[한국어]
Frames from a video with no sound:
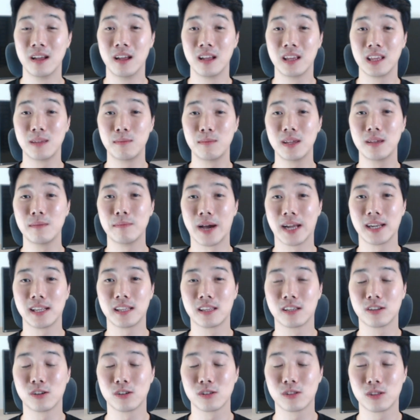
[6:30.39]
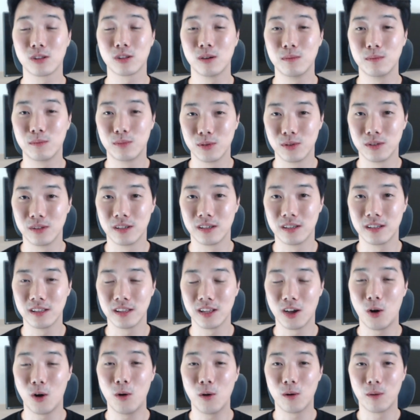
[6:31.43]
이미 많이 들었던
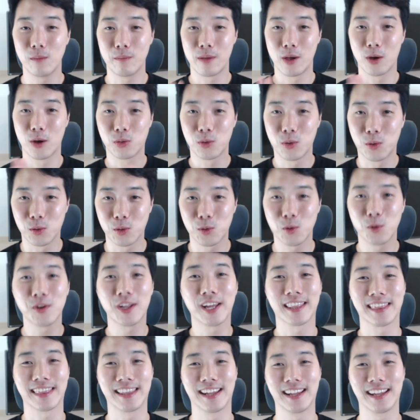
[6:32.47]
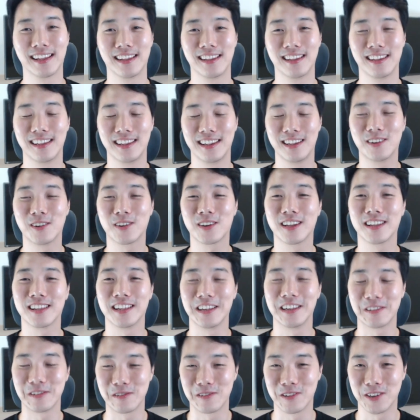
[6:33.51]
분들은 배웠던 거 또 나왔다 이렇게
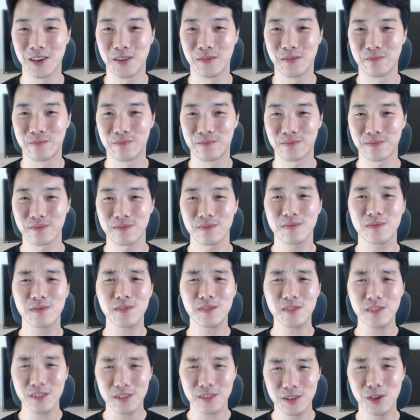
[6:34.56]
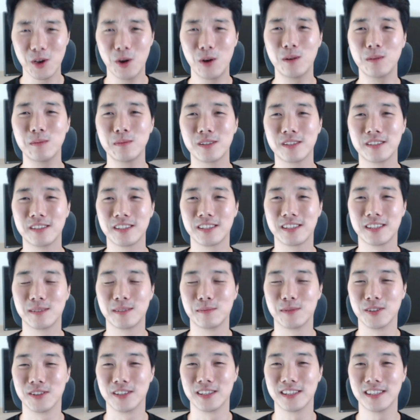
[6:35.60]
될 거고요. 처음 들으시는
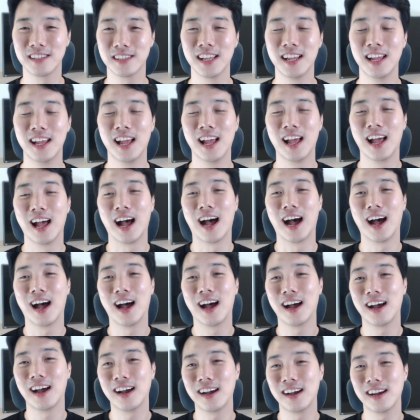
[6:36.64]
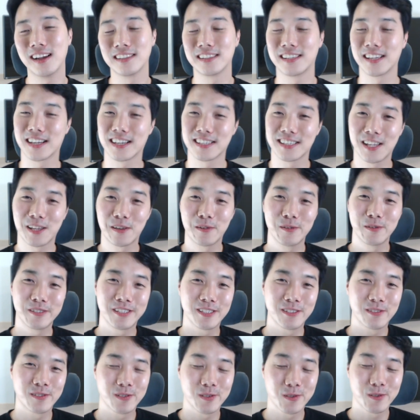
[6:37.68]
분들은 제가 새로운
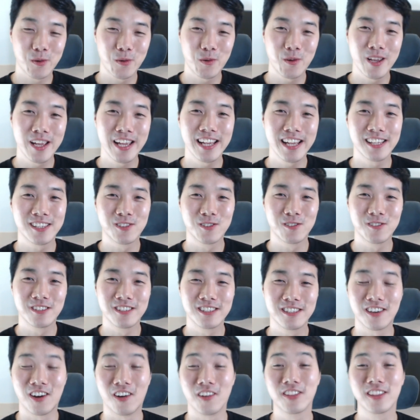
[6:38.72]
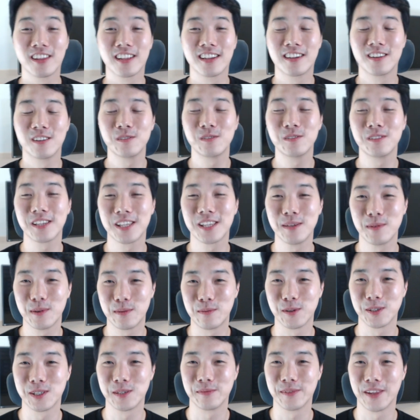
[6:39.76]
친구를 소개해 주는 것 그런 느낌으로
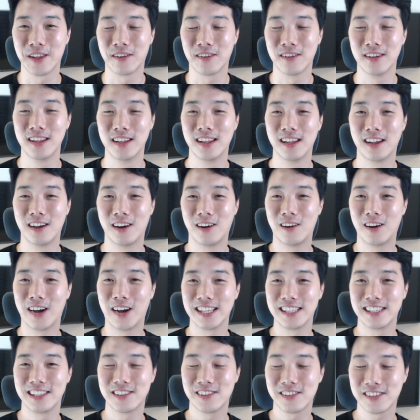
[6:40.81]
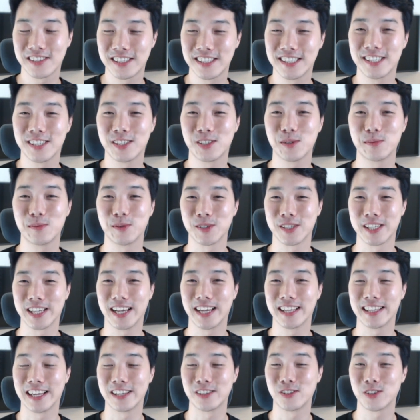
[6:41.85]
보시면 돼요. 안녕 친해져
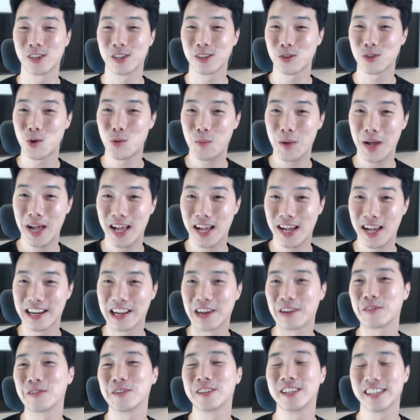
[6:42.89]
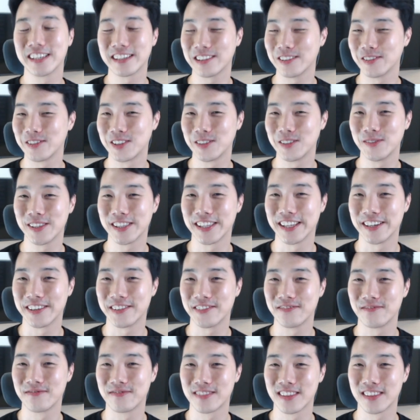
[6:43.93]
보자 나중에 또 봐 라고 생각해 주시면 돼요.